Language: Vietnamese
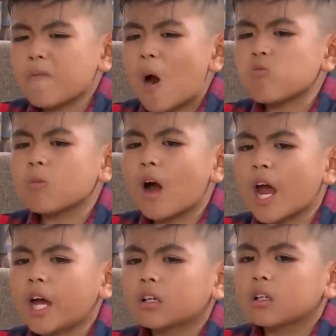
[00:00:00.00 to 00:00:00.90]
Em không
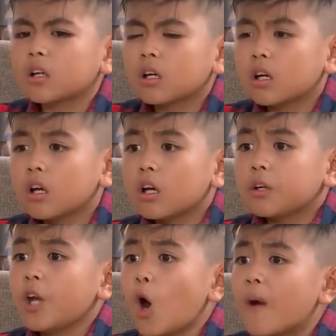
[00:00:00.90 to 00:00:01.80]
biết
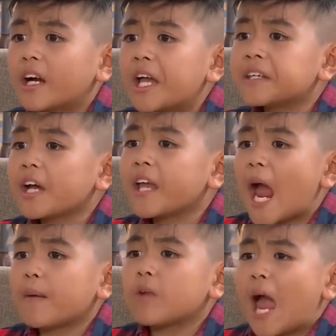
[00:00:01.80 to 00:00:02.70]
Nương mà nghĩ chơi
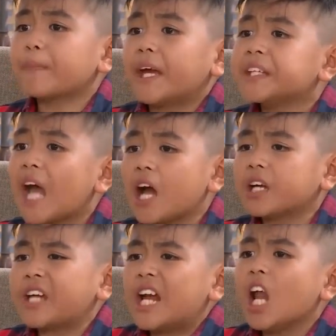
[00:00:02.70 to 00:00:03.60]
với em là em nghĩ chơi
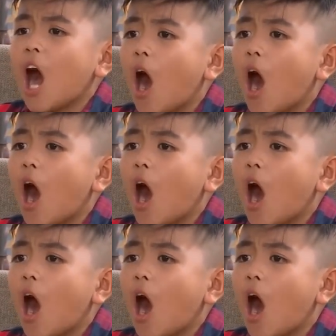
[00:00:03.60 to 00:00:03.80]
với chị